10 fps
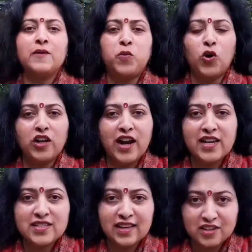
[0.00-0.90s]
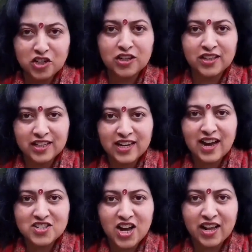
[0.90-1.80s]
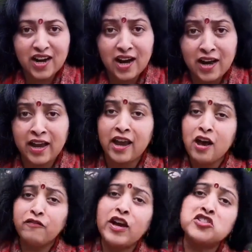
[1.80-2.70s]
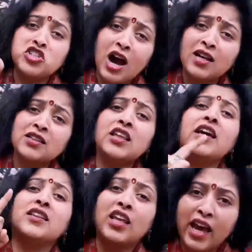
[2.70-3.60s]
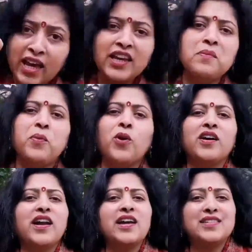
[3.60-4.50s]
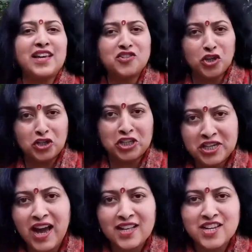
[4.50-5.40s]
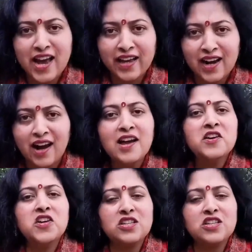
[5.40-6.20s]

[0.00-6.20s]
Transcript: कि पोलराइजेशन किया जा रहा है वे जानते थे कि पोलराइजेशन किया जाएगा